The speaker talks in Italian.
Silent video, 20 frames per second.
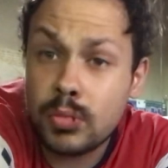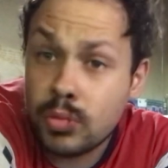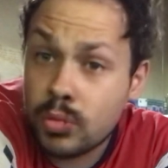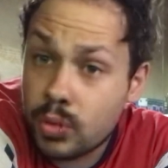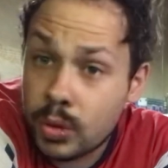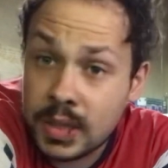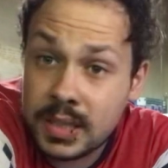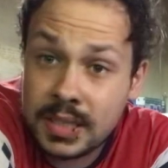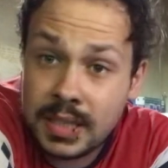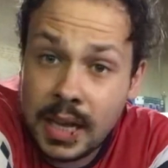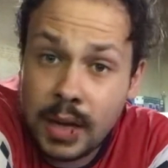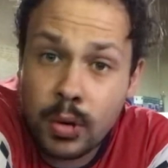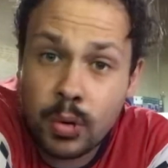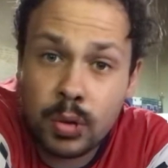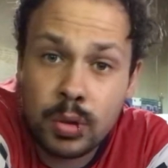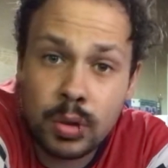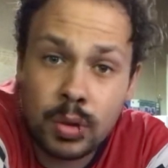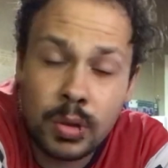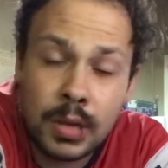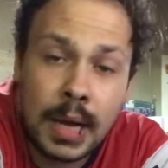2-0
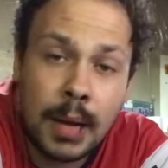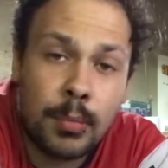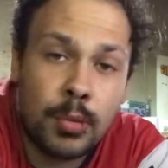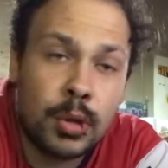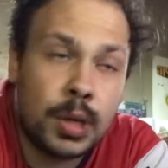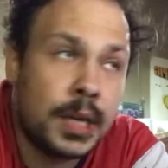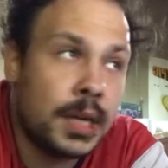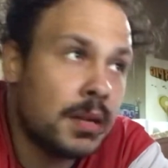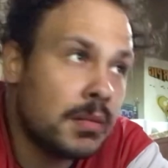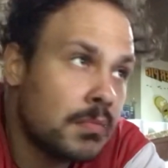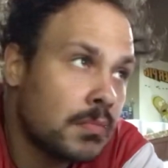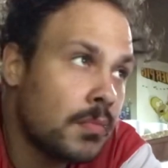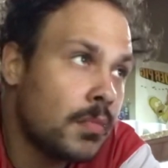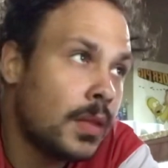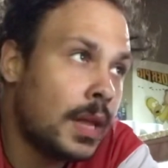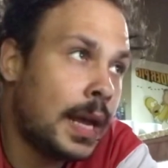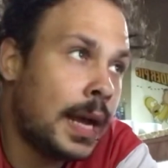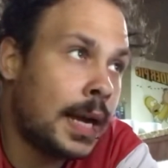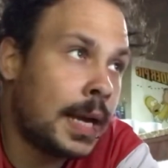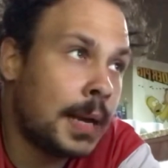contro il Napoli
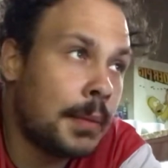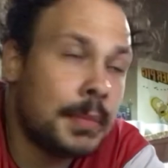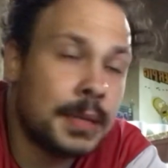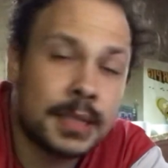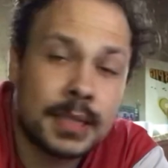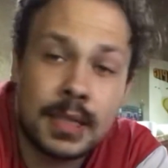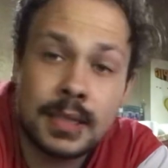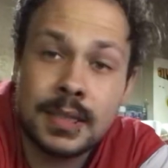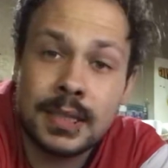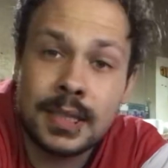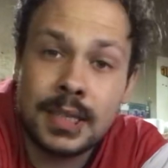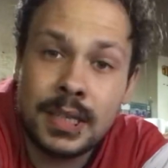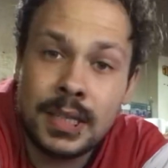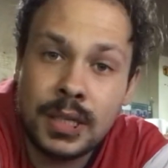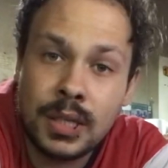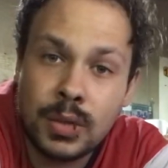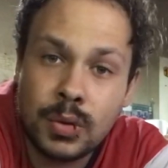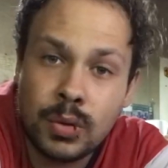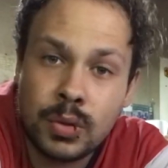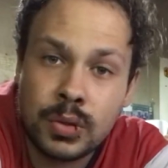è anche abbastanza
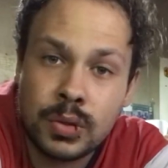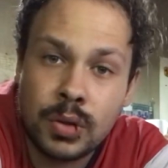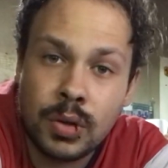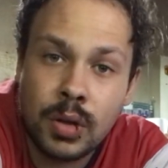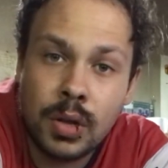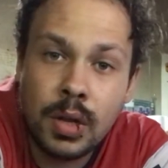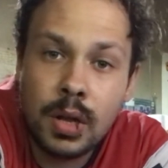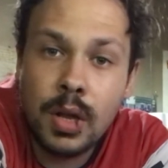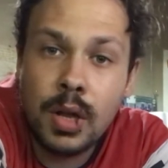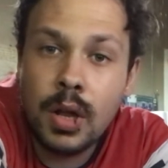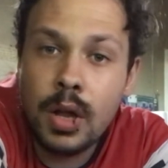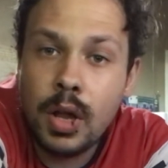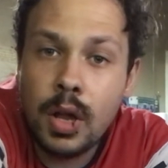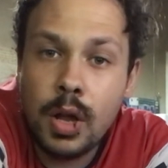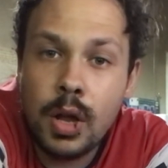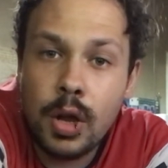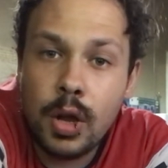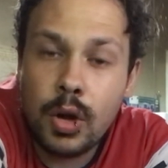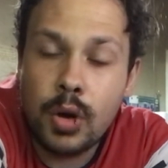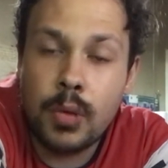dignitoso
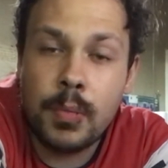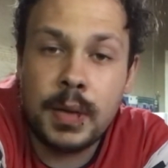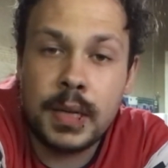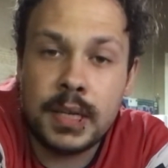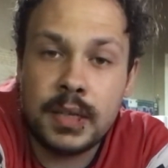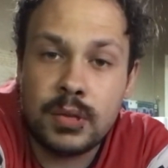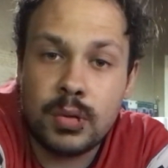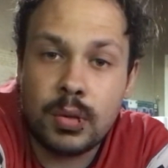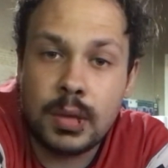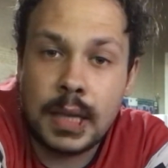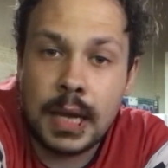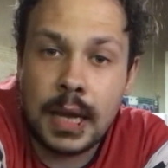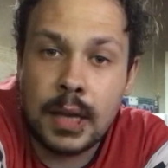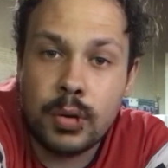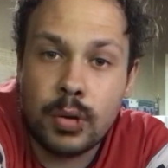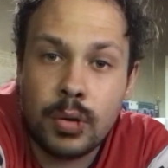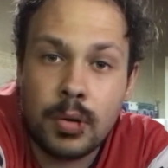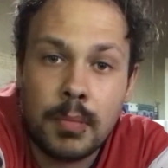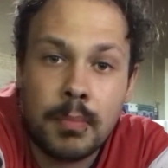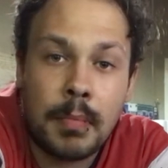come
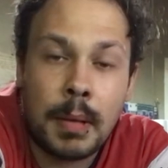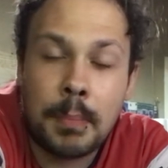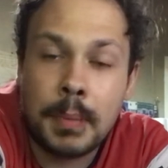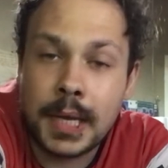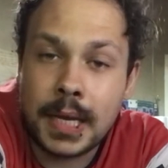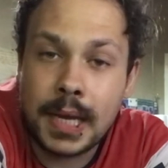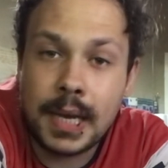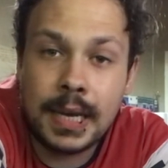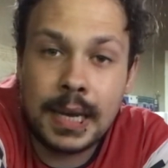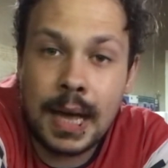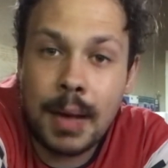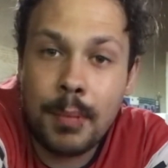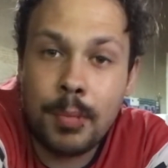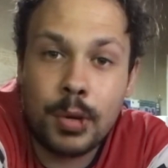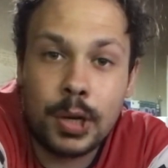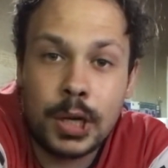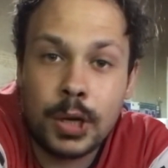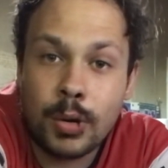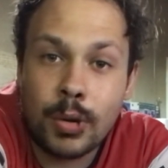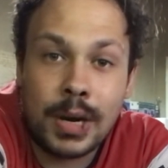risultato, ma perché il
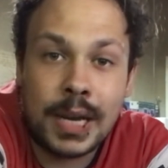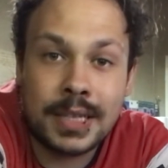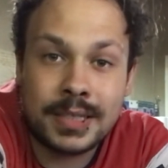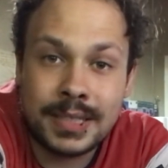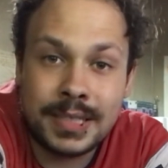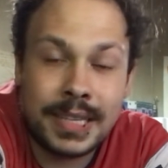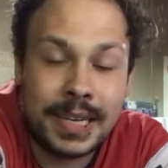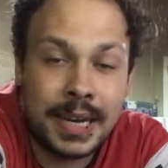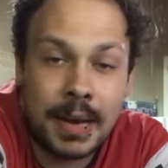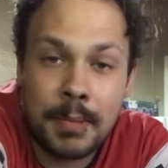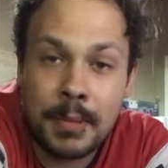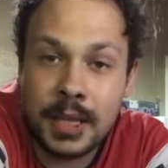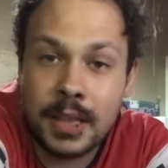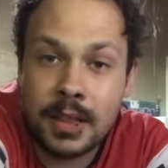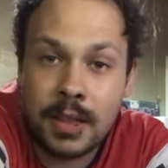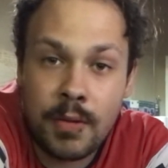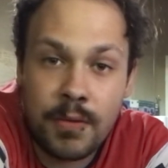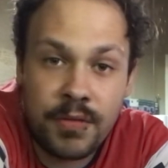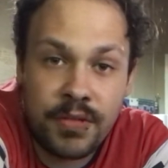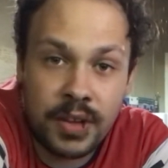Napoli non ha seriamente
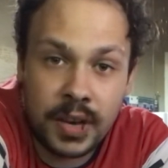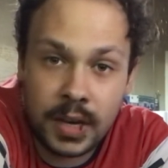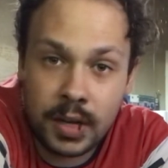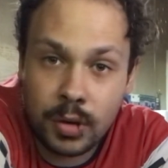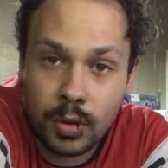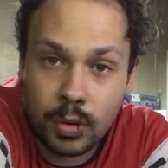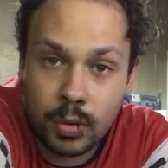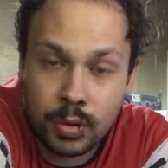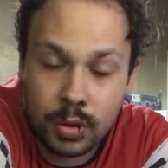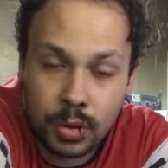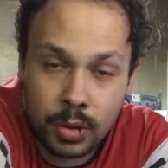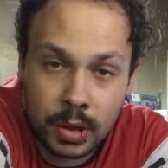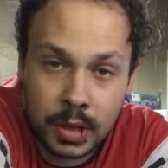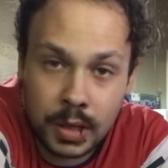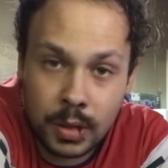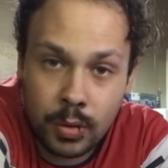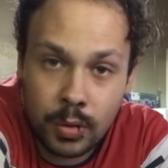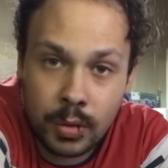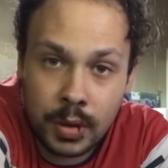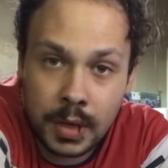inferito contro di
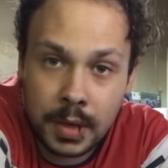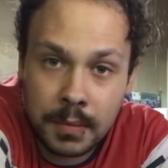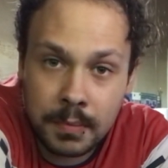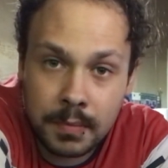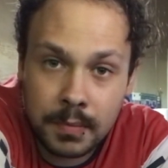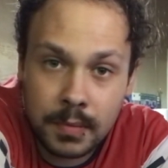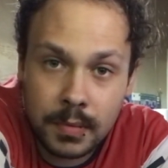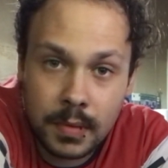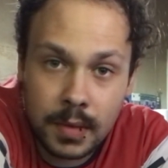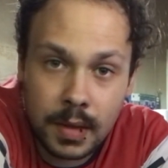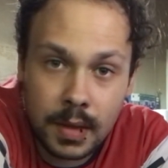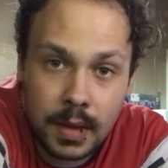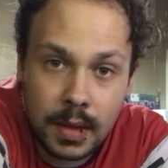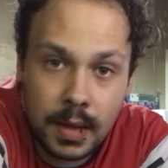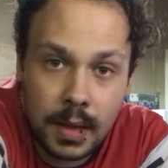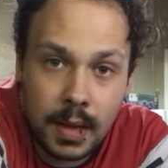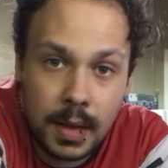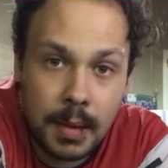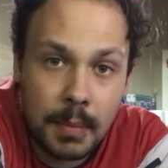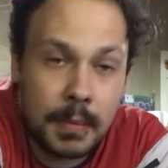noi.
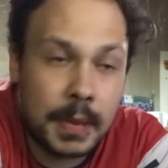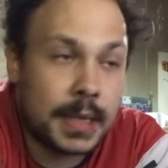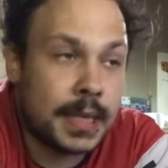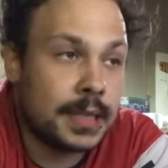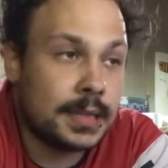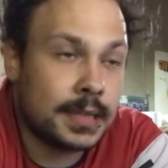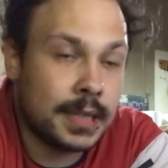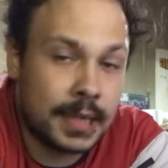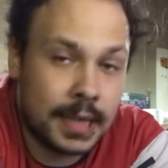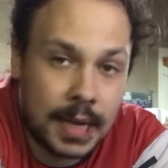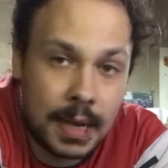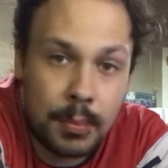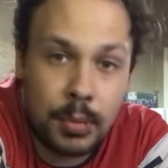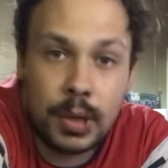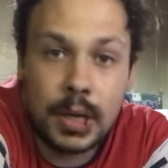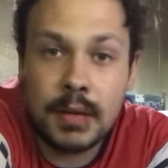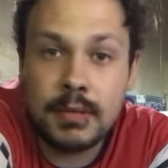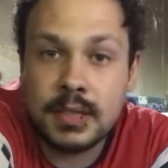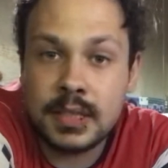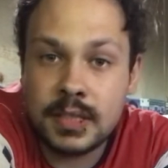Perché se il Napoli
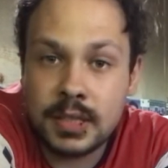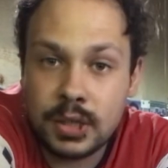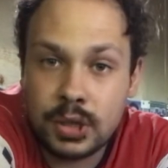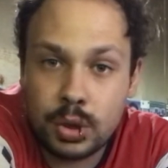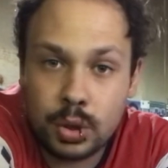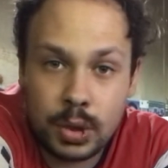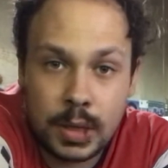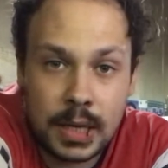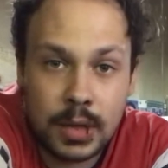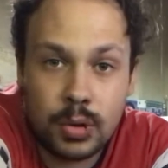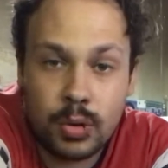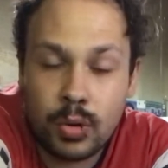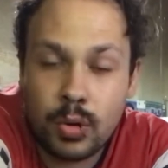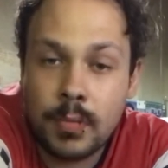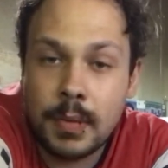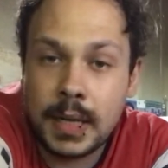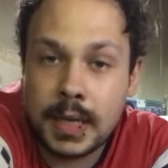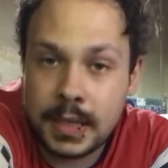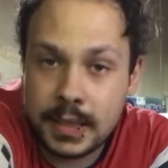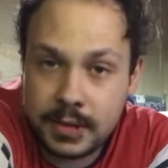avesse giocato
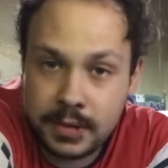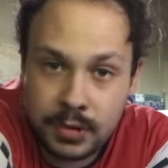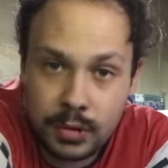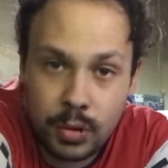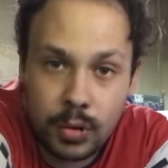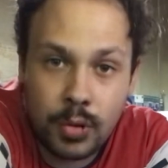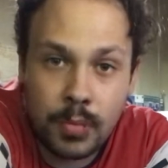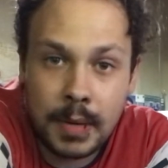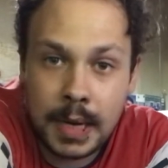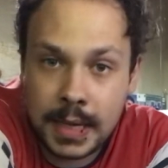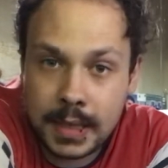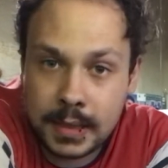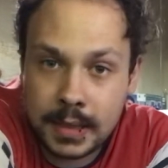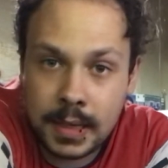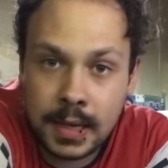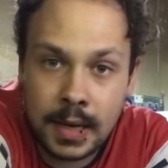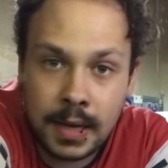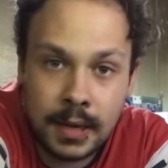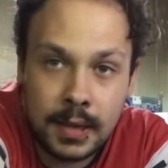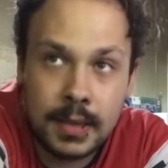come Cristo
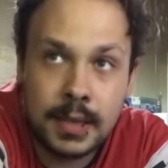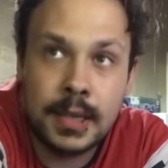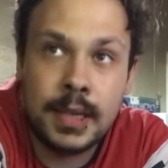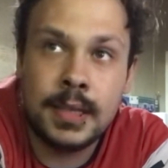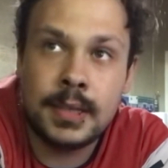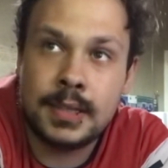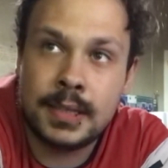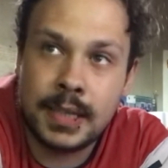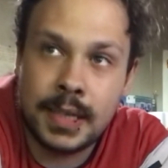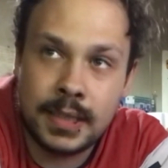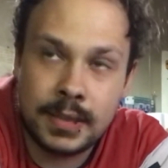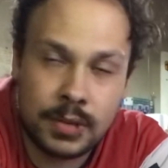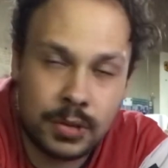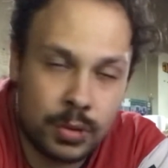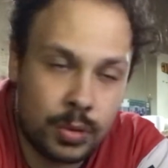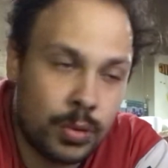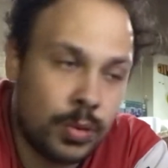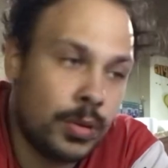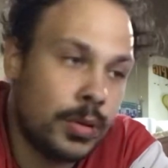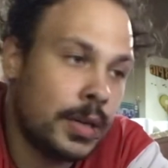comanda, nel
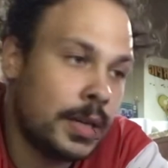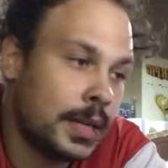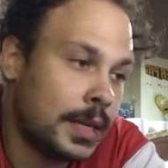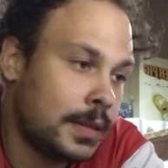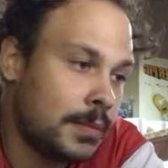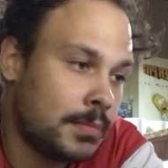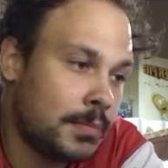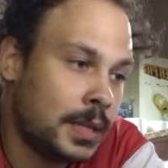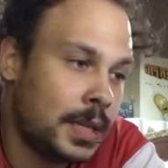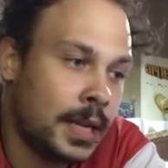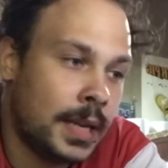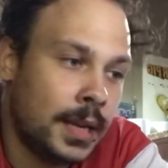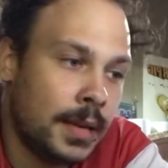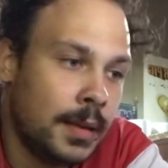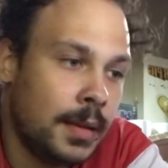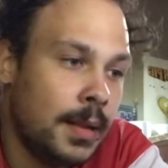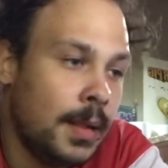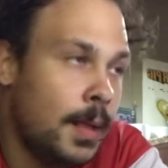senso che